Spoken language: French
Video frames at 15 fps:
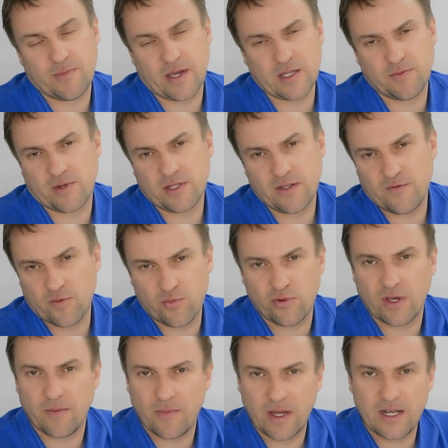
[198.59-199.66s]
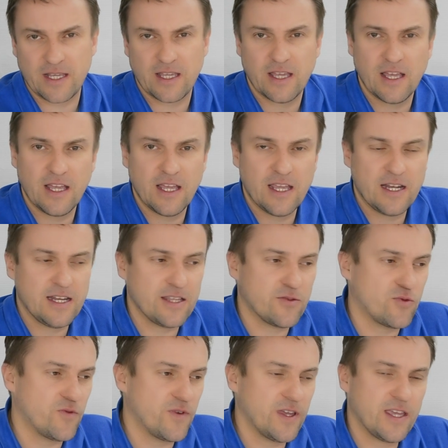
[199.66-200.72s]
paris sportifs, vous ne pourrez pas les,
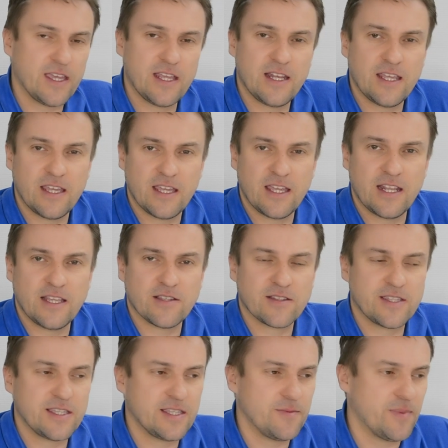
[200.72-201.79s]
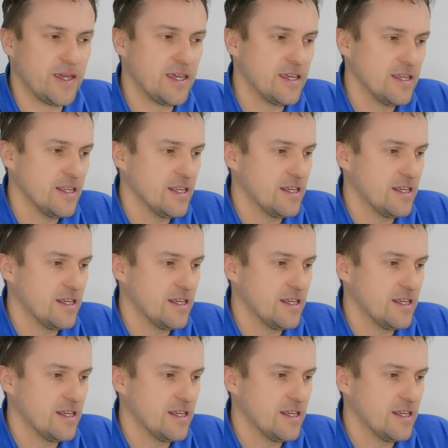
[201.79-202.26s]
trouver et les, anticiper.